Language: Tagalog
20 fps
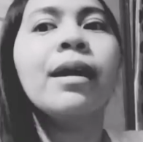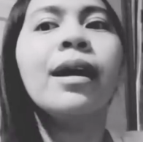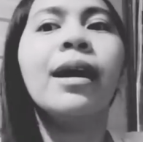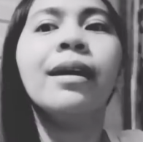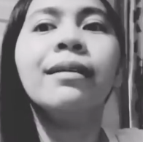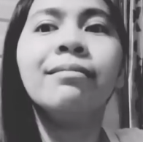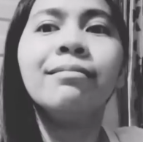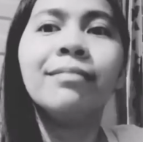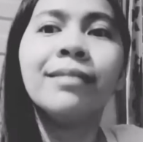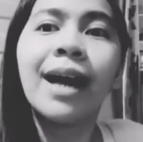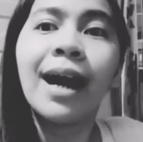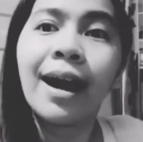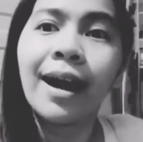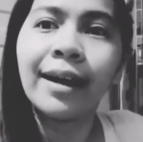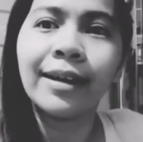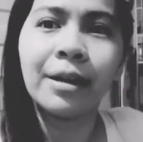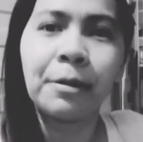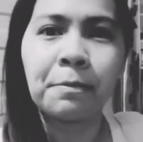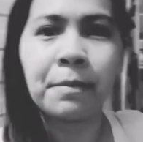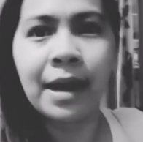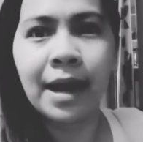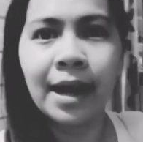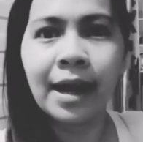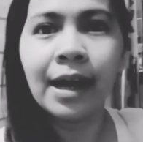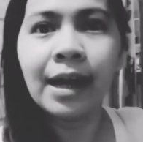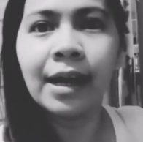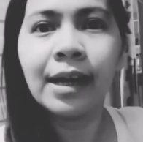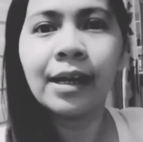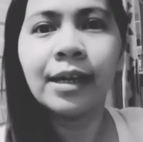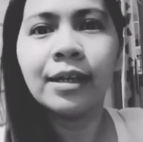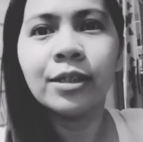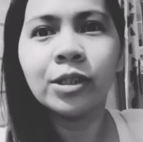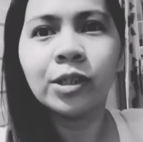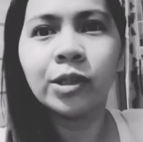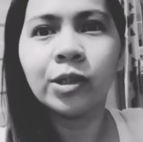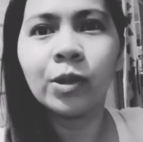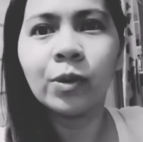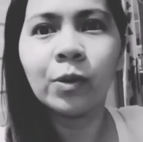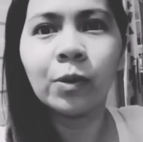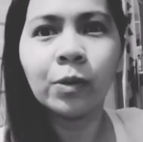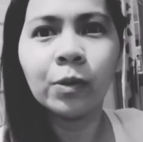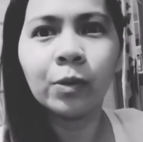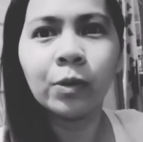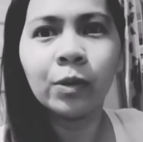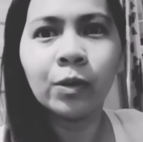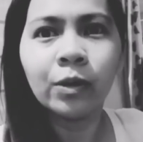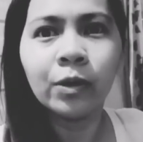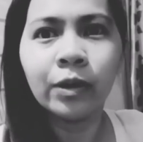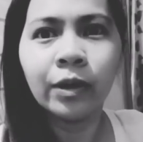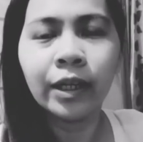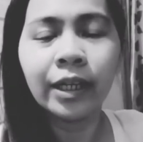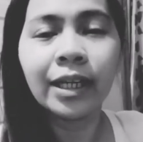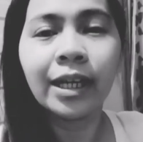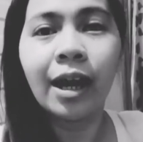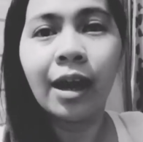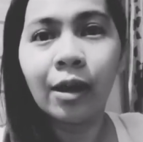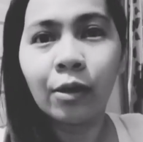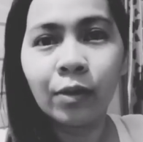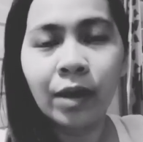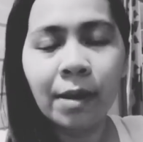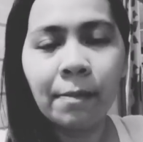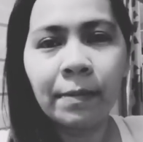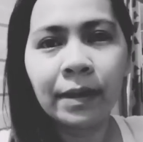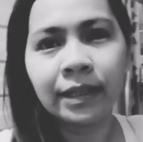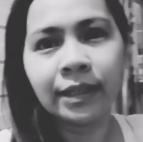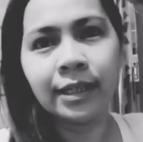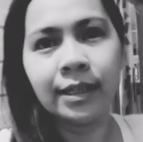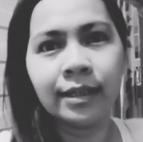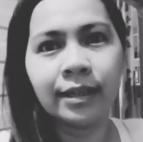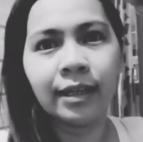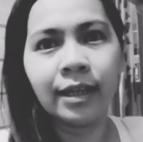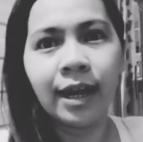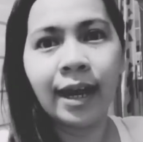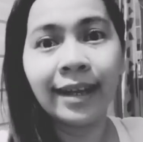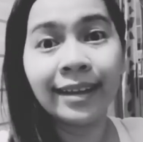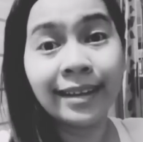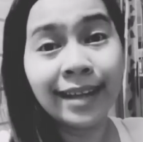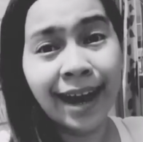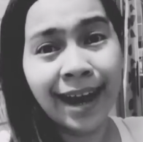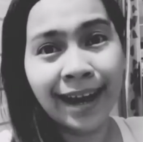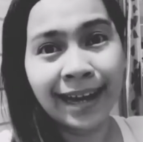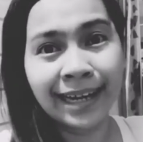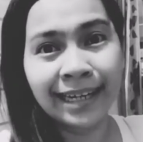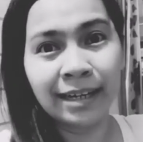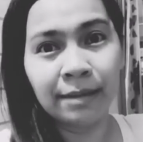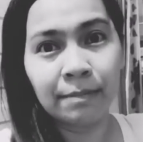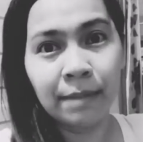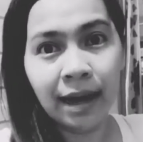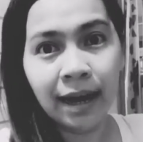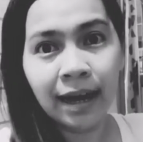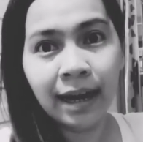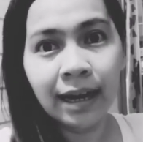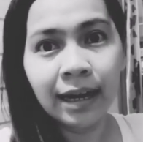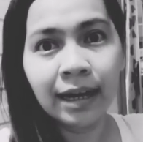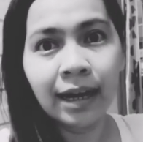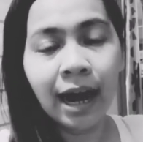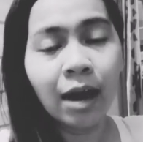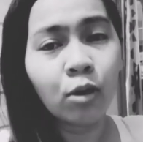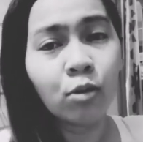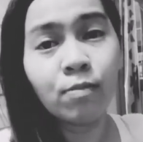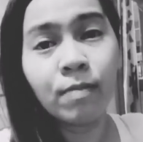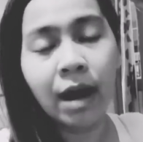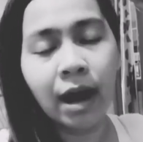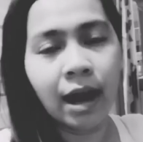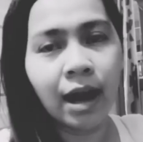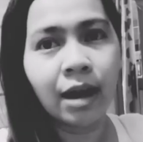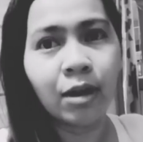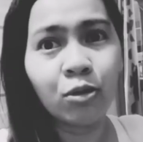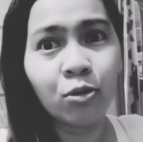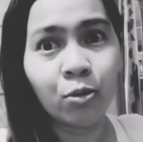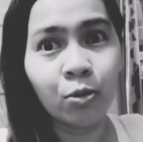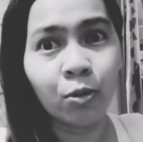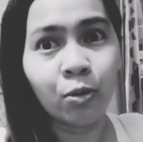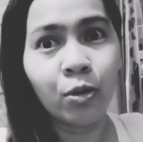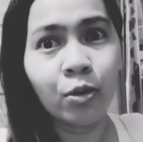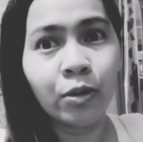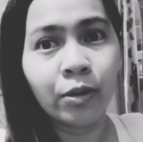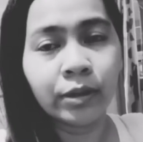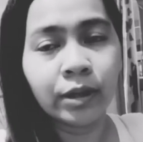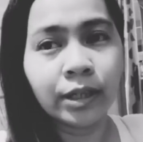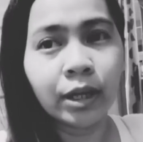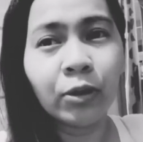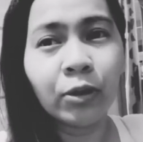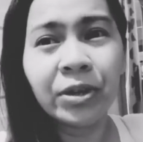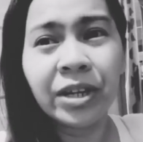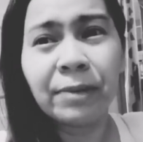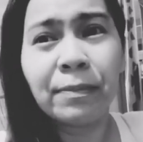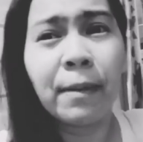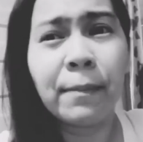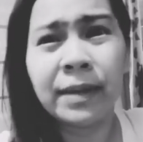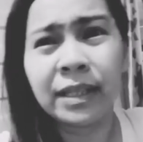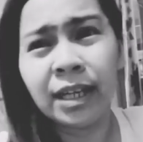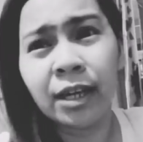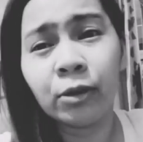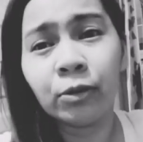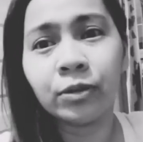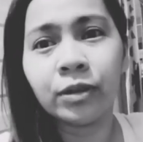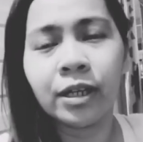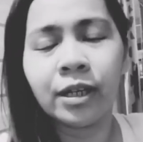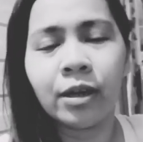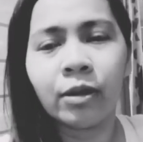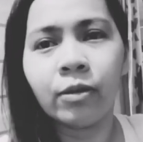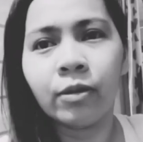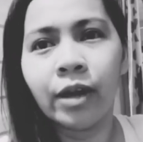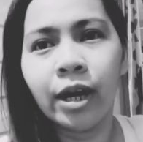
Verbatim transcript: Handa ka na ba? So, ikaw kapatid, handa ka na ba? Ako ba? Ako. Ako napapatanong din ako.